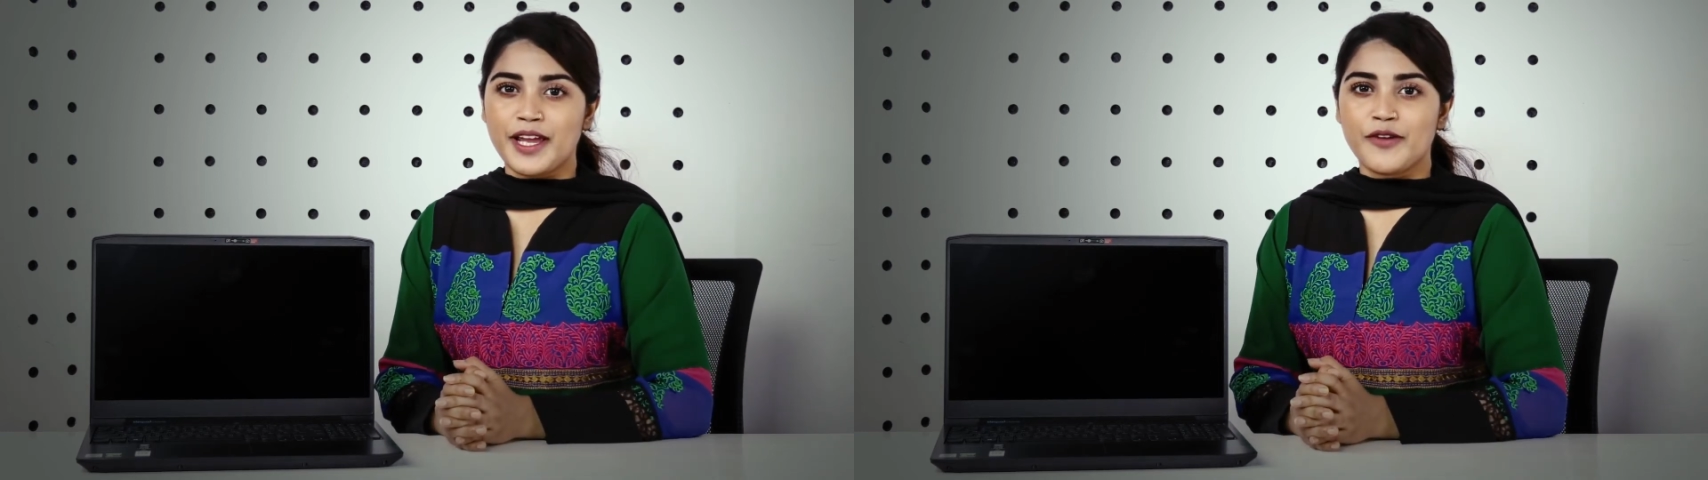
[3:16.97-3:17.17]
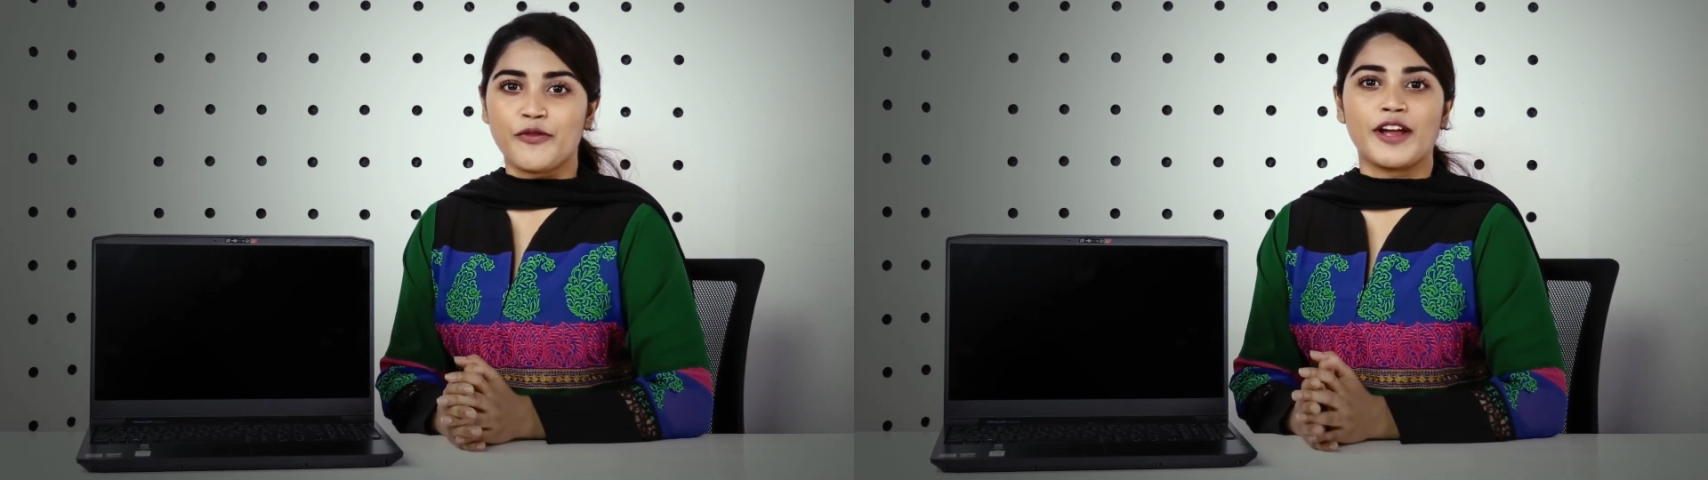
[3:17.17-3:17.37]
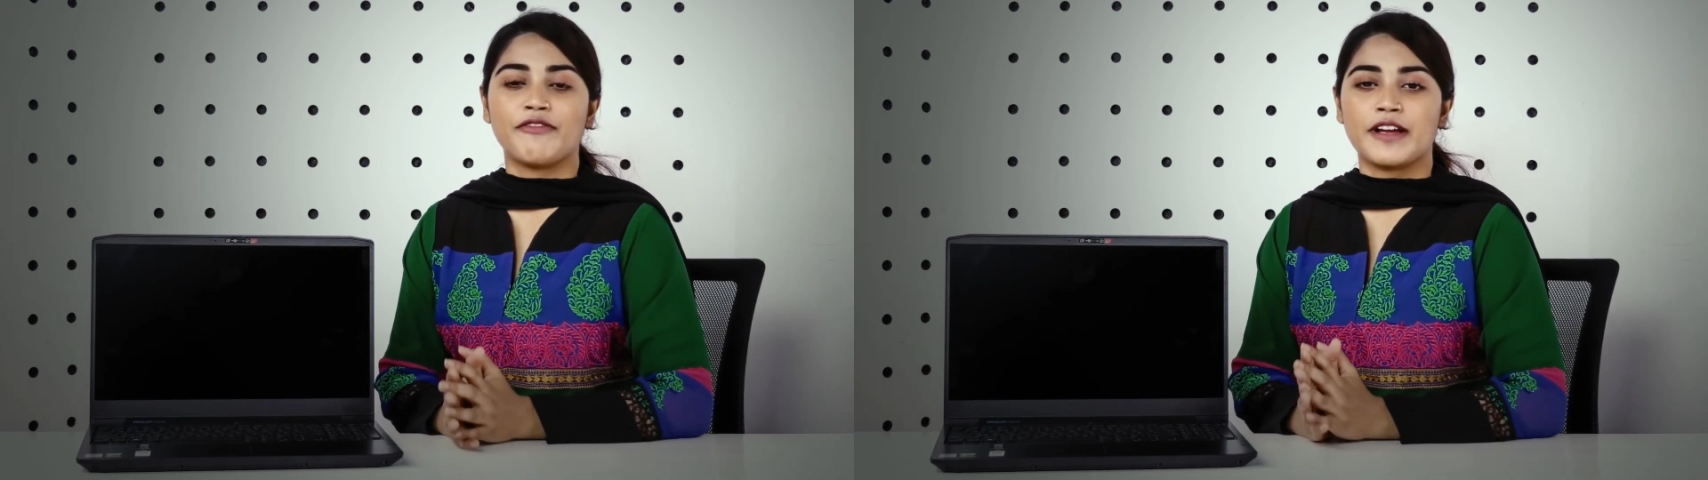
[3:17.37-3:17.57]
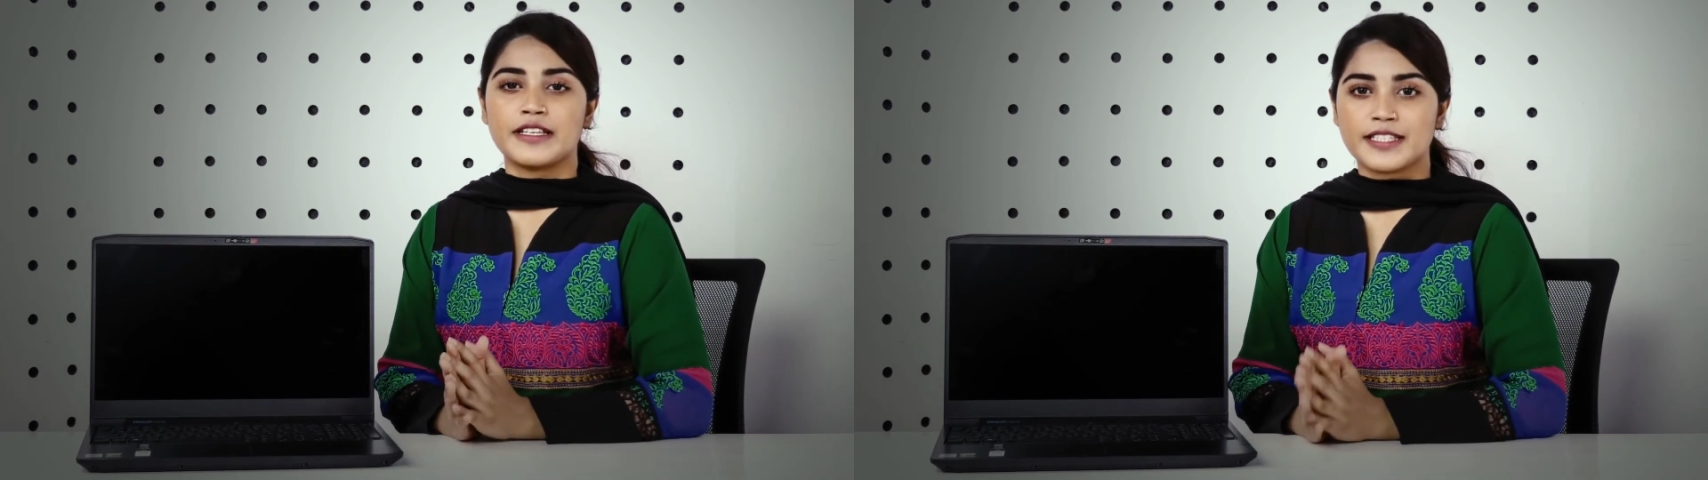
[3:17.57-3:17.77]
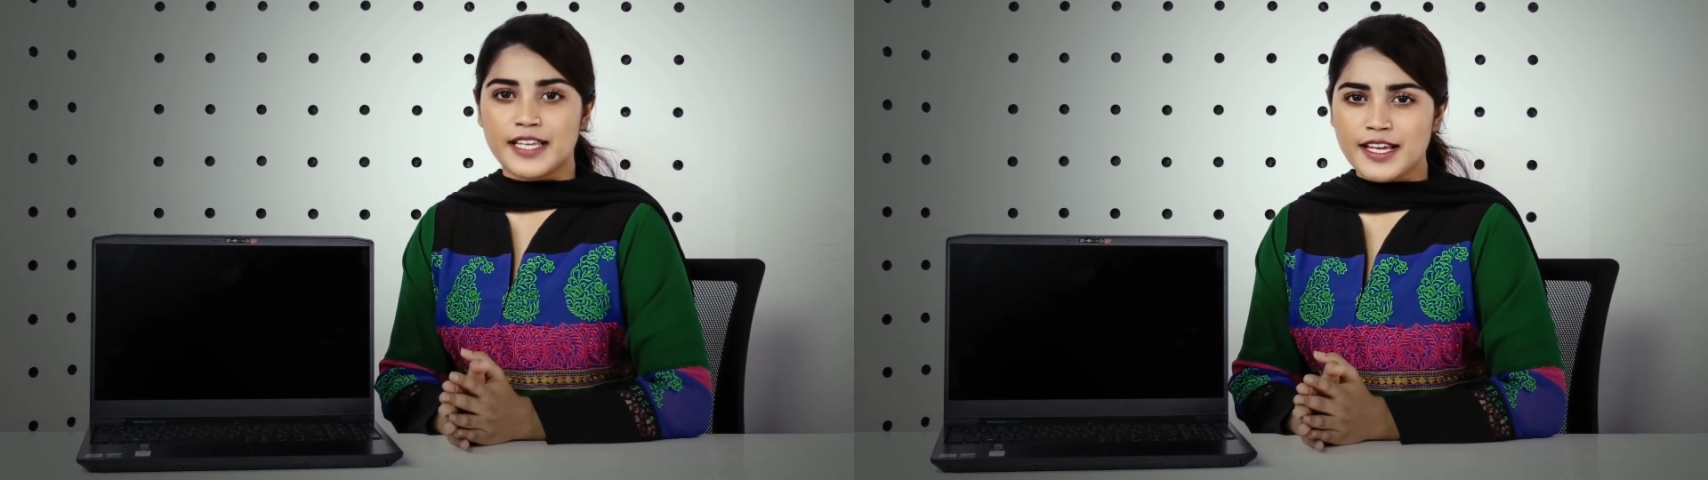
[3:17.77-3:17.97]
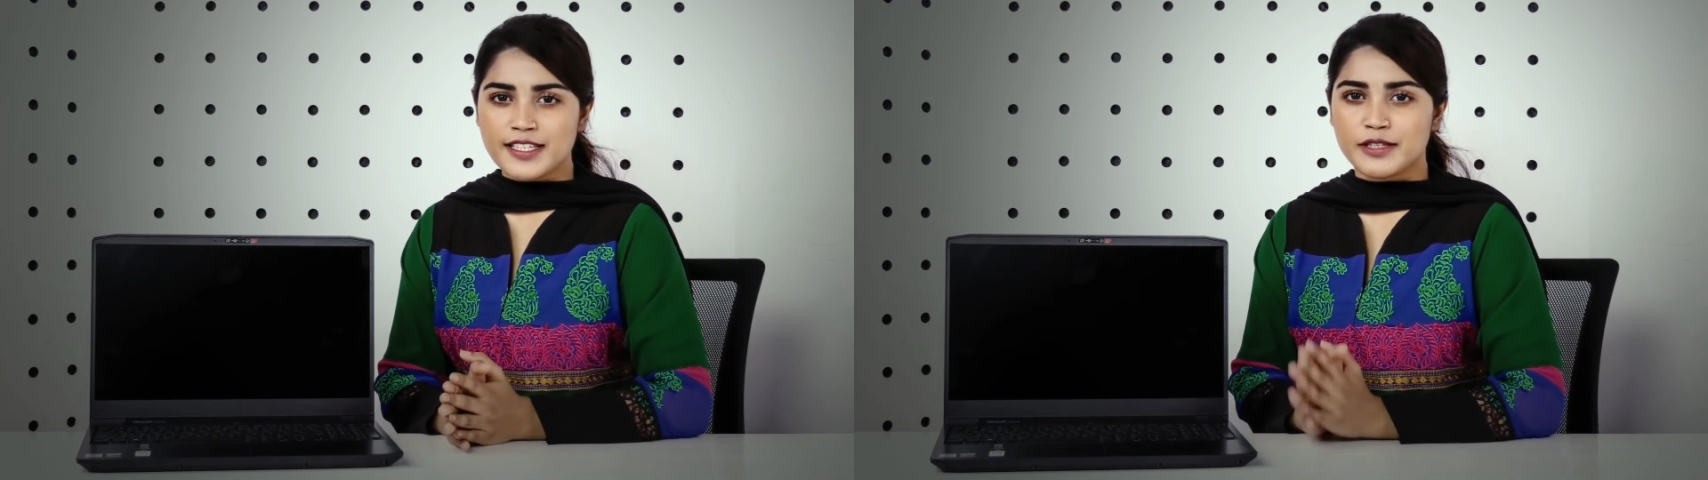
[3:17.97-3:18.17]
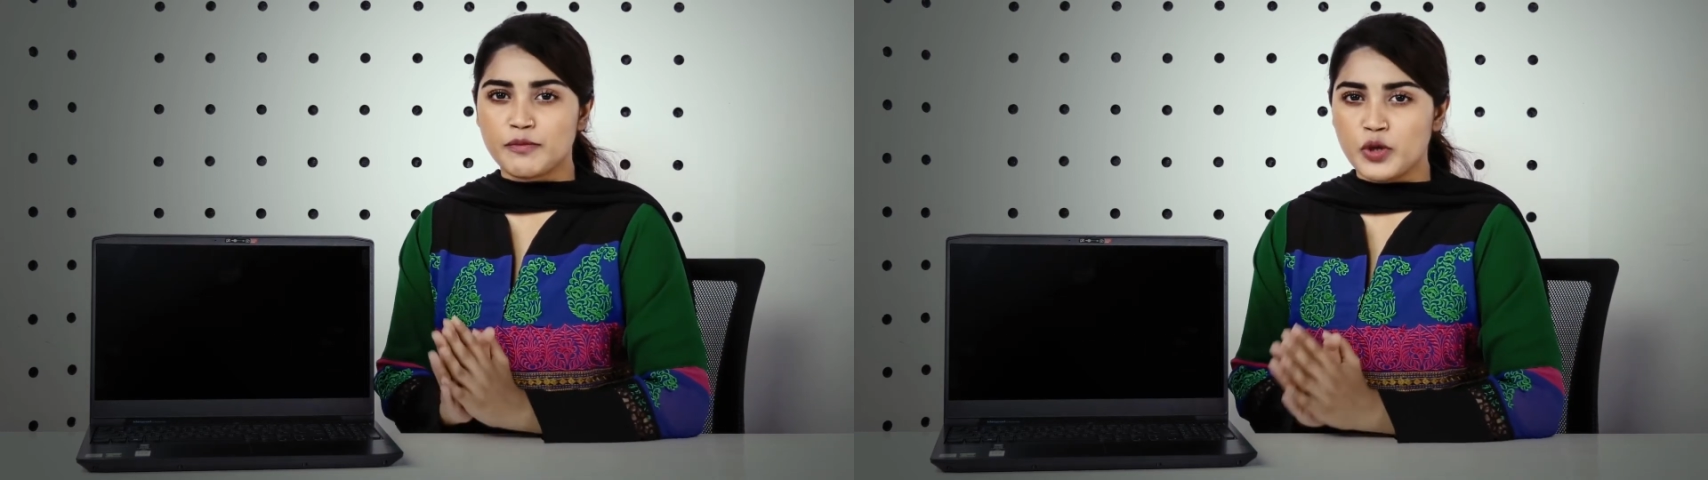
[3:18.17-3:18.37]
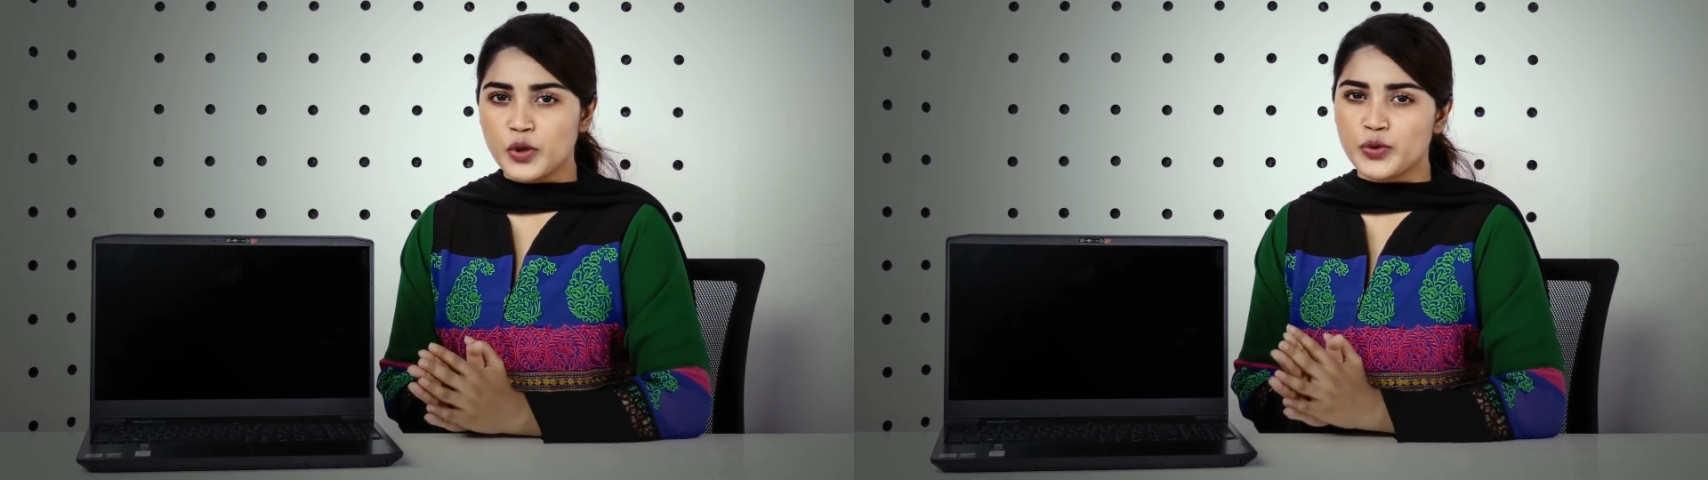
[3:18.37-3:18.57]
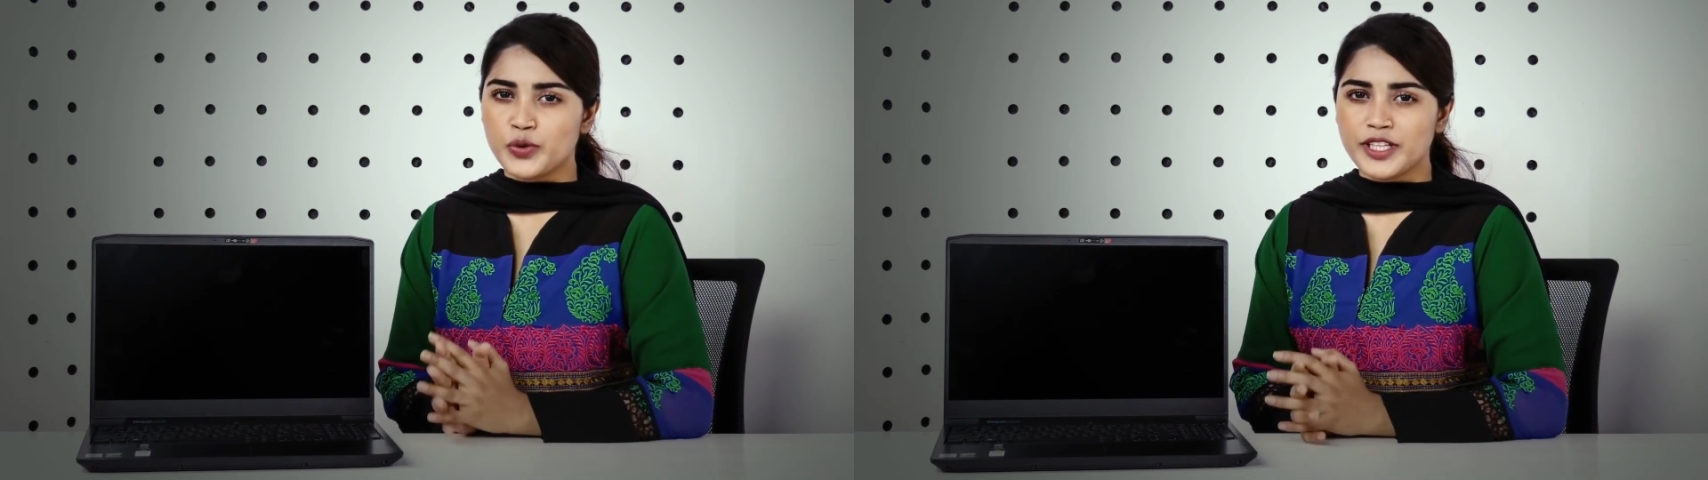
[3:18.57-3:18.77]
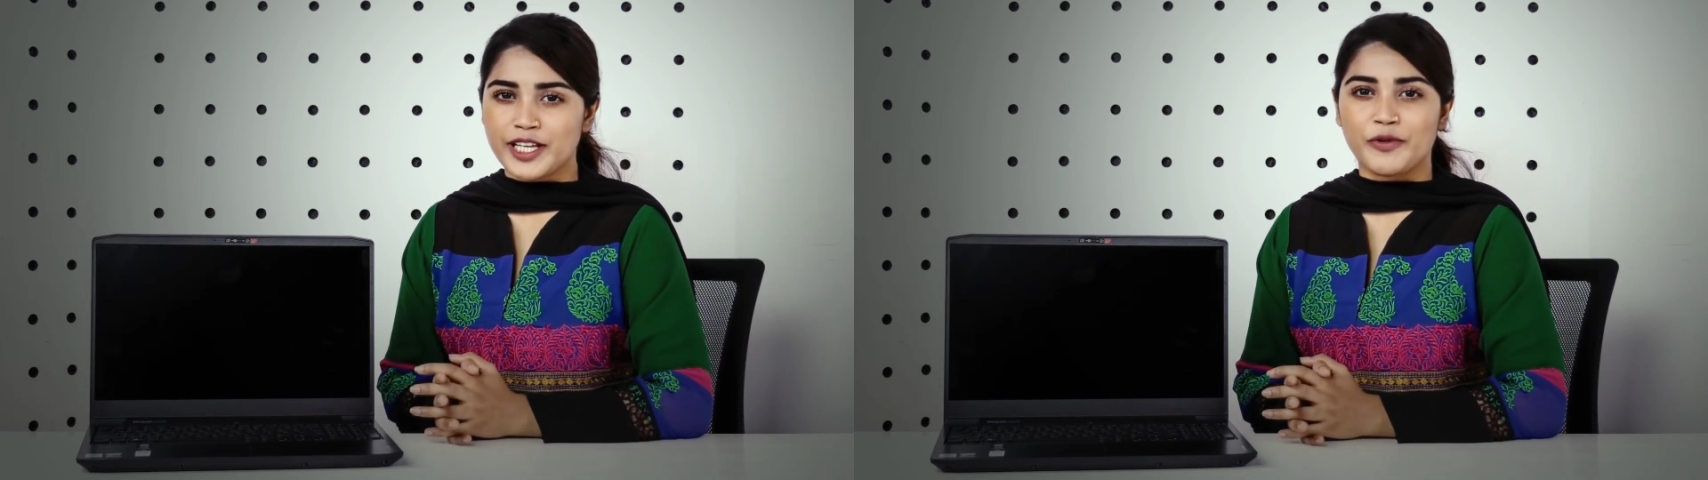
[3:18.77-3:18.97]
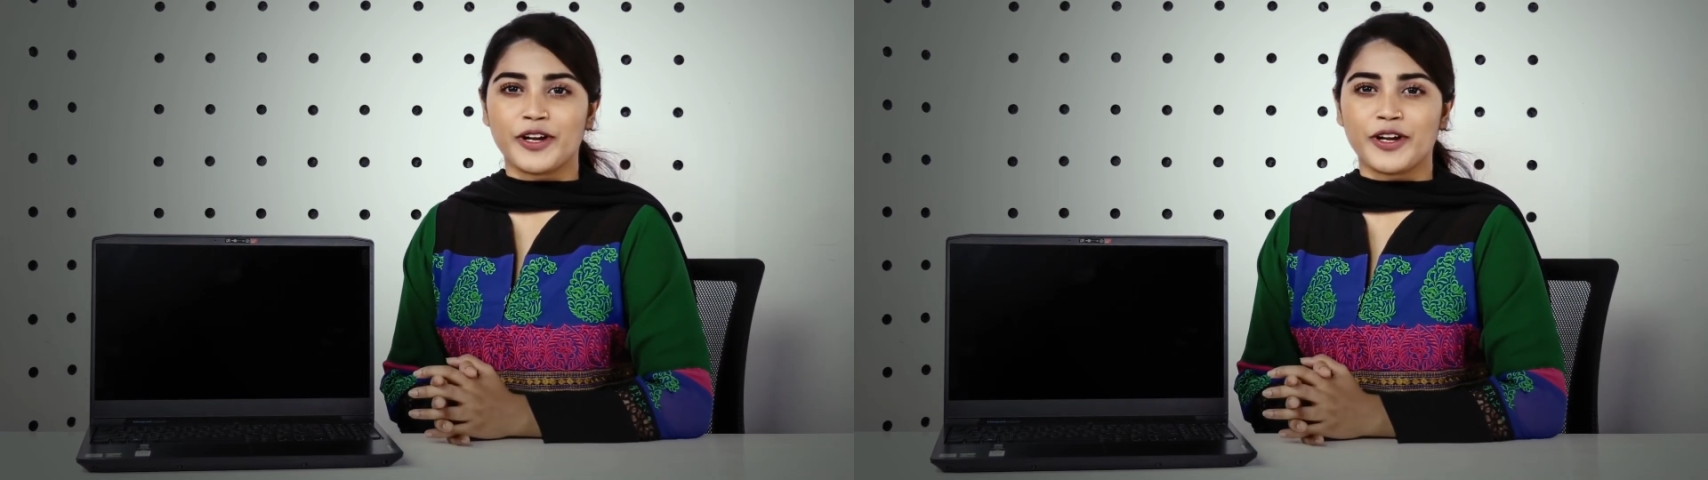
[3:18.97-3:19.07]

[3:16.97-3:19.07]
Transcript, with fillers: ওয়াইফাই সিক্স ব্লুটুথ এবং